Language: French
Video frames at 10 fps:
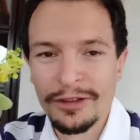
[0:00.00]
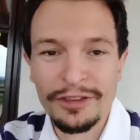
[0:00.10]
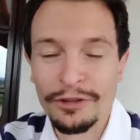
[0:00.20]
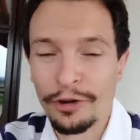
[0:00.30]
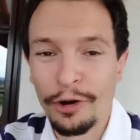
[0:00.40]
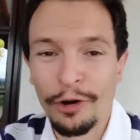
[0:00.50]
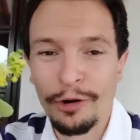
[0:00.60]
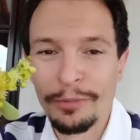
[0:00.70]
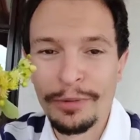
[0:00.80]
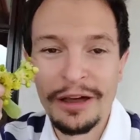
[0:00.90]
Il y a d'ailleurs
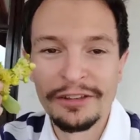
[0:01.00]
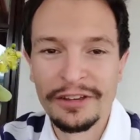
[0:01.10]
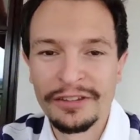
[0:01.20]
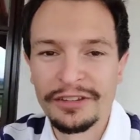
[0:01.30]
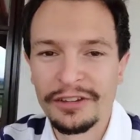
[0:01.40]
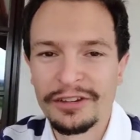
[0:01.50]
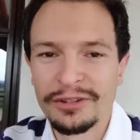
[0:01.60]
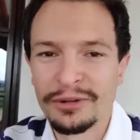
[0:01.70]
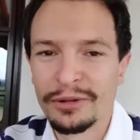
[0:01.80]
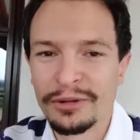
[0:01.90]
euh, plein
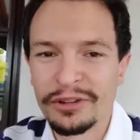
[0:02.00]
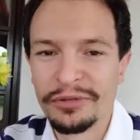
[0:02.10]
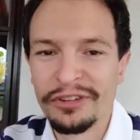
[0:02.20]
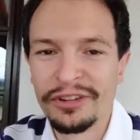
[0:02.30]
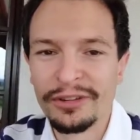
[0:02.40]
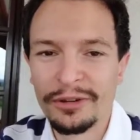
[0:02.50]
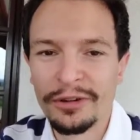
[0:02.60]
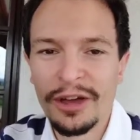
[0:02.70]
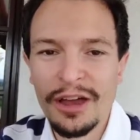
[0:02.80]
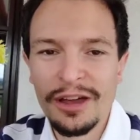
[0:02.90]
d'insectes qui
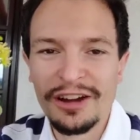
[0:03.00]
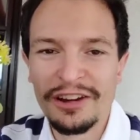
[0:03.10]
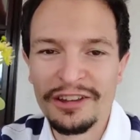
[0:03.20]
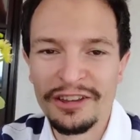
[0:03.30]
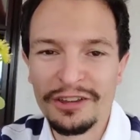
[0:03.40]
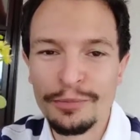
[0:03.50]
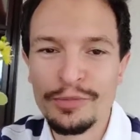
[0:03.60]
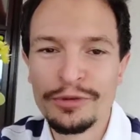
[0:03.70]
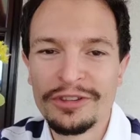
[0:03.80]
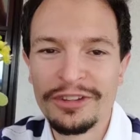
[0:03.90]
viennent les
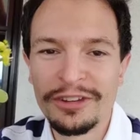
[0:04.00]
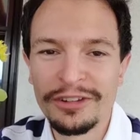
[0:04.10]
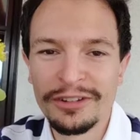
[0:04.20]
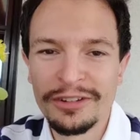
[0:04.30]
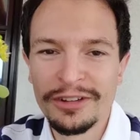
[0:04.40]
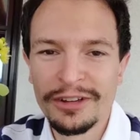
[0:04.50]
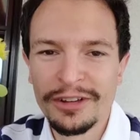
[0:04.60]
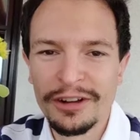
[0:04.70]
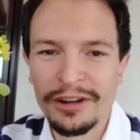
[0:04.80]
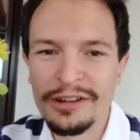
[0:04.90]
butiner,
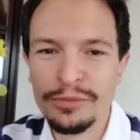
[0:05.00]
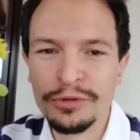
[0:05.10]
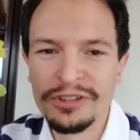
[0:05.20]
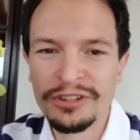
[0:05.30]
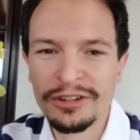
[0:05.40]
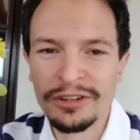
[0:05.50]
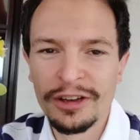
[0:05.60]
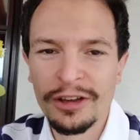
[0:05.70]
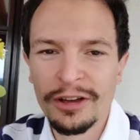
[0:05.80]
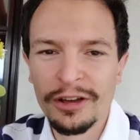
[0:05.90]
les butiner,
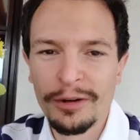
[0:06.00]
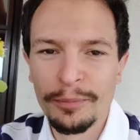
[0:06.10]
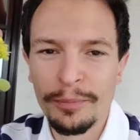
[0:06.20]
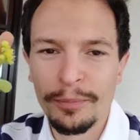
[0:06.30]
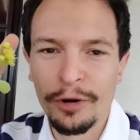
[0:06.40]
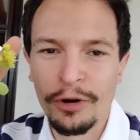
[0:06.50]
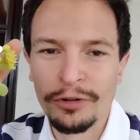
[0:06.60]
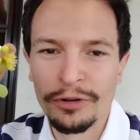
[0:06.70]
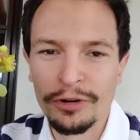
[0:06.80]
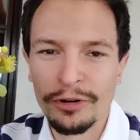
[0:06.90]

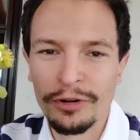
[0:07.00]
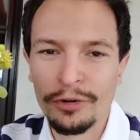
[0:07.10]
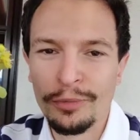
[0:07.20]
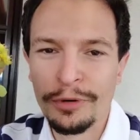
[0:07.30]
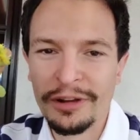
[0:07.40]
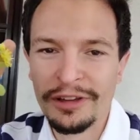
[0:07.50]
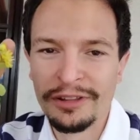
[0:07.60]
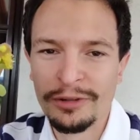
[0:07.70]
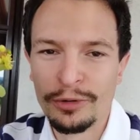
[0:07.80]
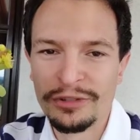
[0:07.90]
prendre le
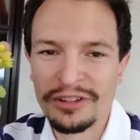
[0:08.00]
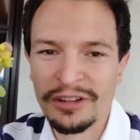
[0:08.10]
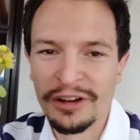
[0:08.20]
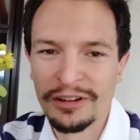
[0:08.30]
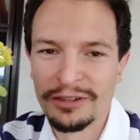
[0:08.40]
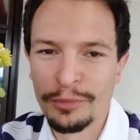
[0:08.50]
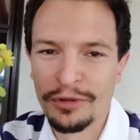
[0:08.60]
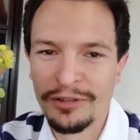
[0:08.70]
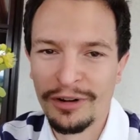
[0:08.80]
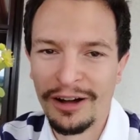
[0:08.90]
pollen, le nectar qu'il peut
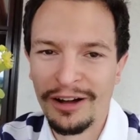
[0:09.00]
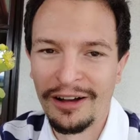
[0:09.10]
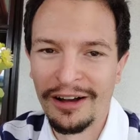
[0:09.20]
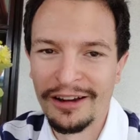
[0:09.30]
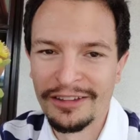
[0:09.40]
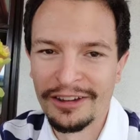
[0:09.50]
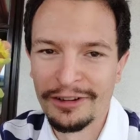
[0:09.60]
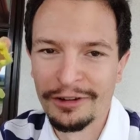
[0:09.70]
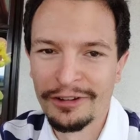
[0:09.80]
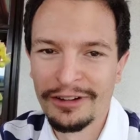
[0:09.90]
y avoir à,
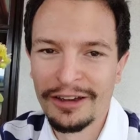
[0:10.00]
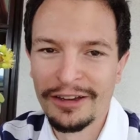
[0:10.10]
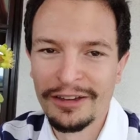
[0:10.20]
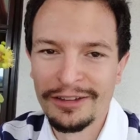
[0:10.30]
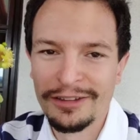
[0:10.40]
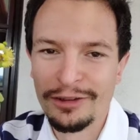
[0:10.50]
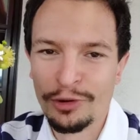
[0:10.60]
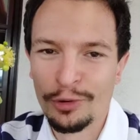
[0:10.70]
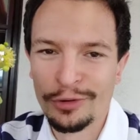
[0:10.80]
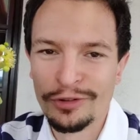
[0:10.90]
l'intérieur. Et
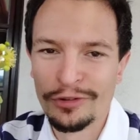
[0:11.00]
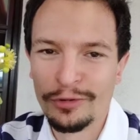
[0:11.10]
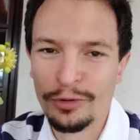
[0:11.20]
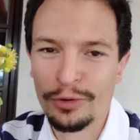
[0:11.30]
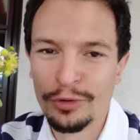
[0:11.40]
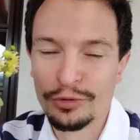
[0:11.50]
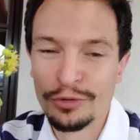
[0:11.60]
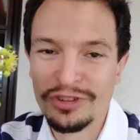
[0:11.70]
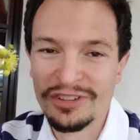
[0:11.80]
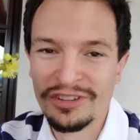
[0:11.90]
d'ailleurs au,
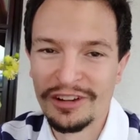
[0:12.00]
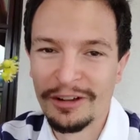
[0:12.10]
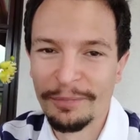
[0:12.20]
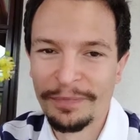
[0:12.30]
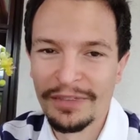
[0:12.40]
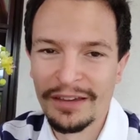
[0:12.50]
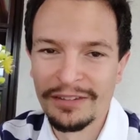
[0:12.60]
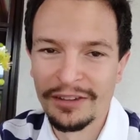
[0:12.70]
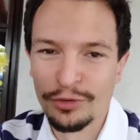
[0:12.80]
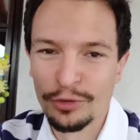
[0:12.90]
toucher ça,
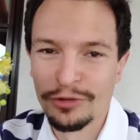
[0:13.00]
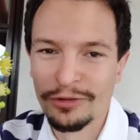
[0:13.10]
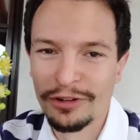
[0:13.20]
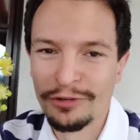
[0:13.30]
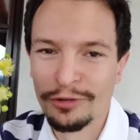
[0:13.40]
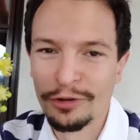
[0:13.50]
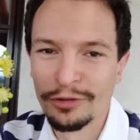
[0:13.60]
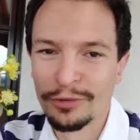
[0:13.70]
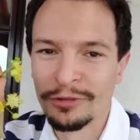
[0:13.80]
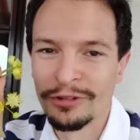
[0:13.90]
se ressent, les fleurs
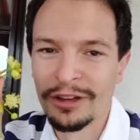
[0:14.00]
sont